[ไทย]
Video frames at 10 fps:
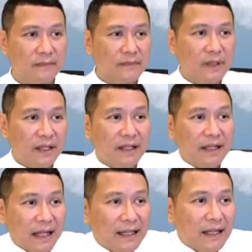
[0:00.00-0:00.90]
อันนี้แห
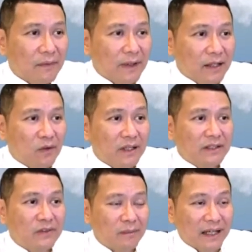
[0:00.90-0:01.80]
ละเรียกว่าโยนิ
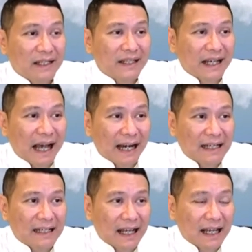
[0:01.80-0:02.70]
โสมนสิการ
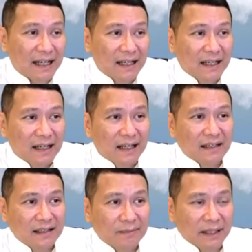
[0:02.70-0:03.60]
นะ
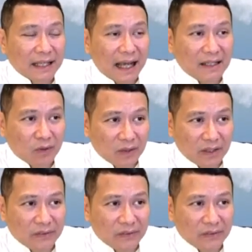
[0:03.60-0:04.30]
คือเป็นการโยนิโส